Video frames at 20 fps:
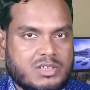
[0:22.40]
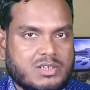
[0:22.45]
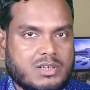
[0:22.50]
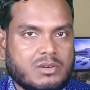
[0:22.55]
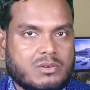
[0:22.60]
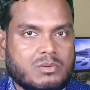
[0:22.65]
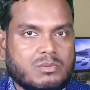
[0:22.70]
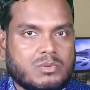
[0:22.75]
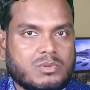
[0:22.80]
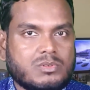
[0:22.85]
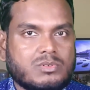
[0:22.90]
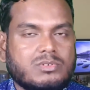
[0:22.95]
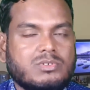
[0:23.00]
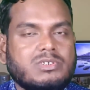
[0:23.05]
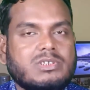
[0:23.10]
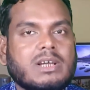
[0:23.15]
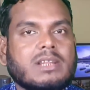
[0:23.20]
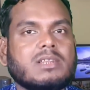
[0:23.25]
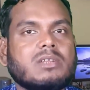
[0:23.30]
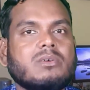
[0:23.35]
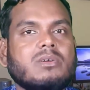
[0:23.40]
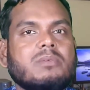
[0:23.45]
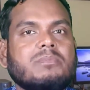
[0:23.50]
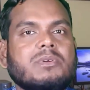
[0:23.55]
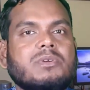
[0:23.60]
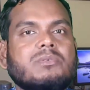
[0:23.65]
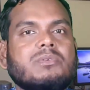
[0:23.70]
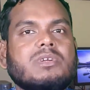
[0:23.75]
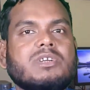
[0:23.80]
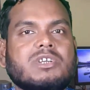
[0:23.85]
চেষ্টা করব জানতে হলে
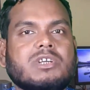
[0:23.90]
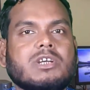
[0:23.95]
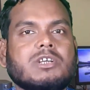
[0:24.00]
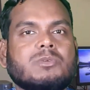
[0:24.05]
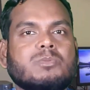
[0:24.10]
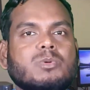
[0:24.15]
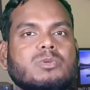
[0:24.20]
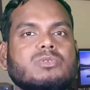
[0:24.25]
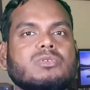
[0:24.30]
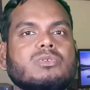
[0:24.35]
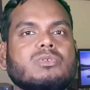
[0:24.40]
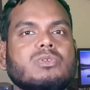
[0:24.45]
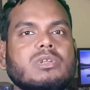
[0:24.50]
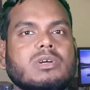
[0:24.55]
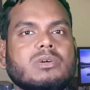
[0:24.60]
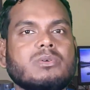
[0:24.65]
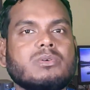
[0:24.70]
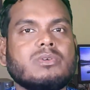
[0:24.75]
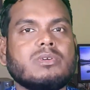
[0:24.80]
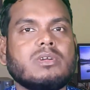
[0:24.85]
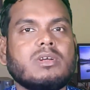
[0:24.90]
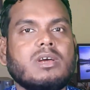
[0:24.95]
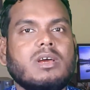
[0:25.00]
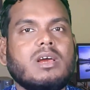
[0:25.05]
ভিডিওটি শেষ পর্যন্ত দেখুন